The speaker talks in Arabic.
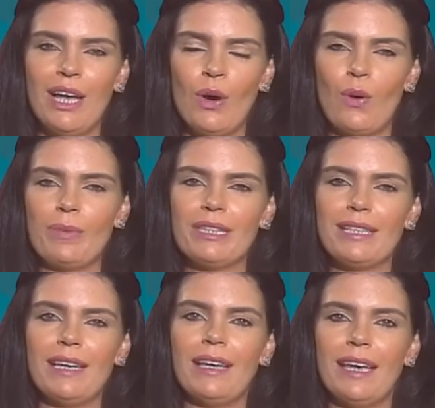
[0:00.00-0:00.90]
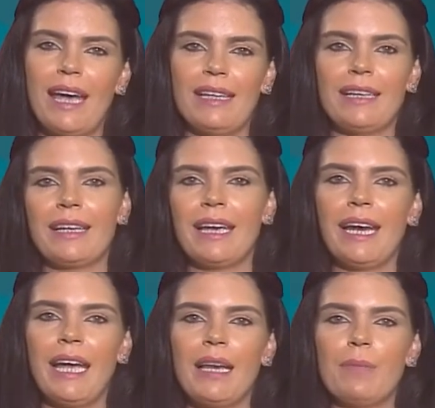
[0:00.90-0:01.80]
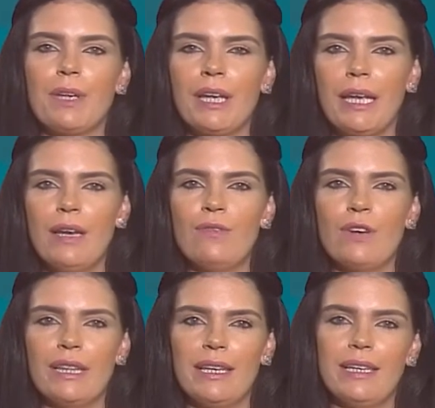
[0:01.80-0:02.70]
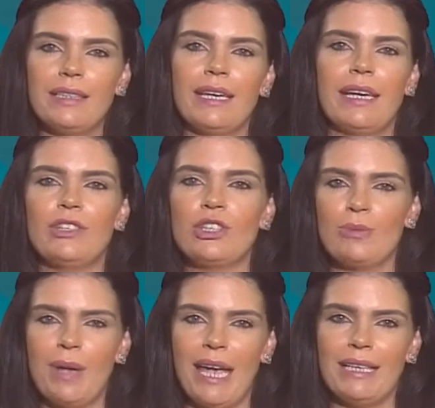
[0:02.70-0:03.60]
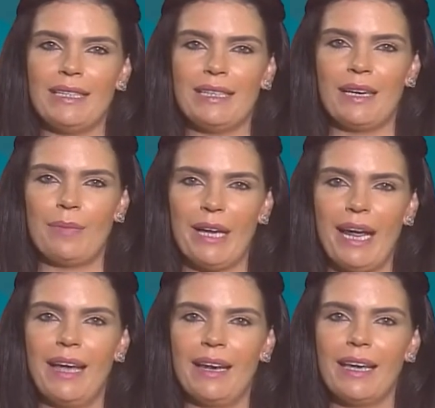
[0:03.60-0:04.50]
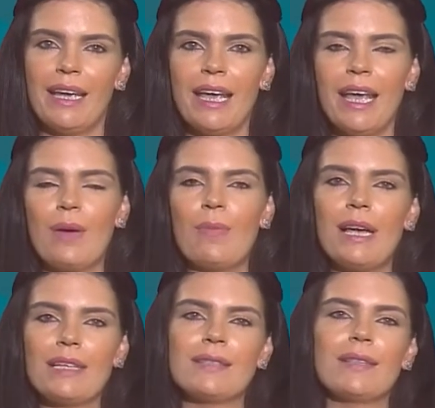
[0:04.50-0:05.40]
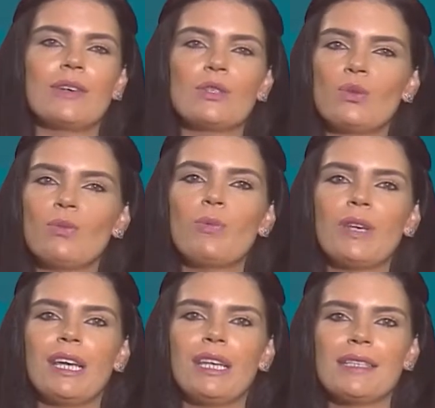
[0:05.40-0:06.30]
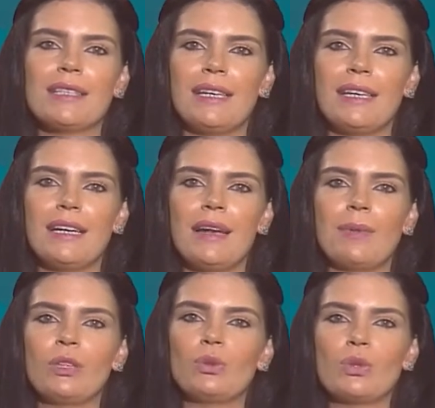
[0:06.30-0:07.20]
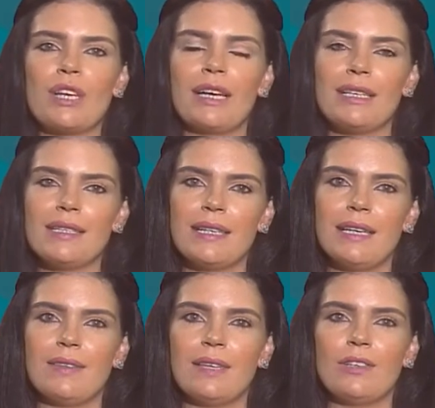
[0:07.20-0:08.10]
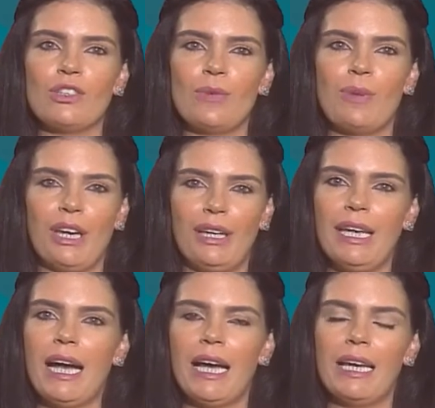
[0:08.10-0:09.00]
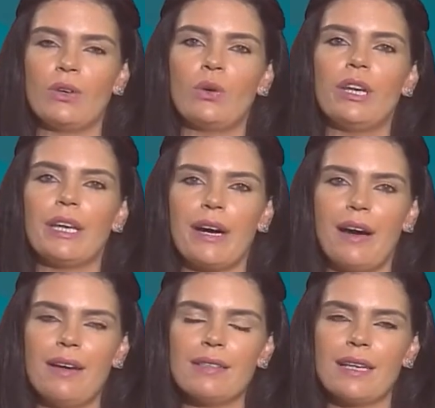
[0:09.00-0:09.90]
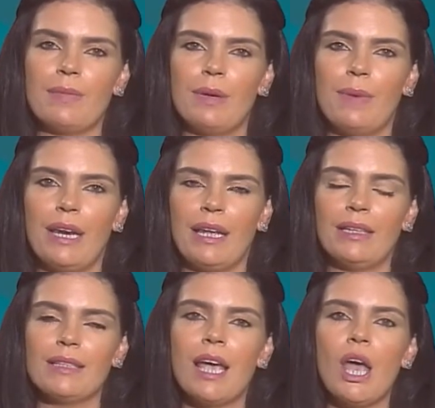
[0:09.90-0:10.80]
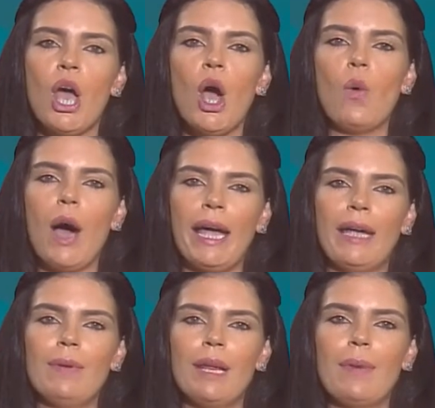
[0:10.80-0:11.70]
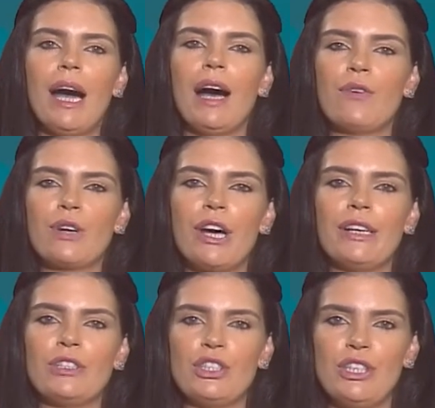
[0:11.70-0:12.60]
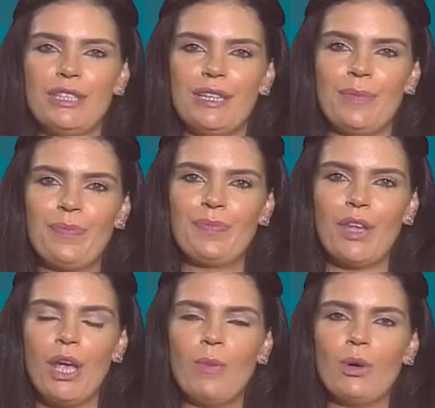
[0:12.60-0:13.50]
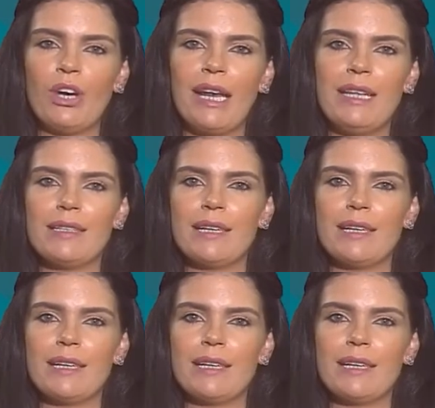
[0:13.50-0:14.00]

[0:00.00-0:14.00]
وبالتالي هيدا كان حلم كل فتاة عاشت بهيديك المرحلة بس شو ممكن يصير لما توصل استاذة جامعية على كلية خاصة بالبنات وحاملة معها أفكار جديدة موناليزا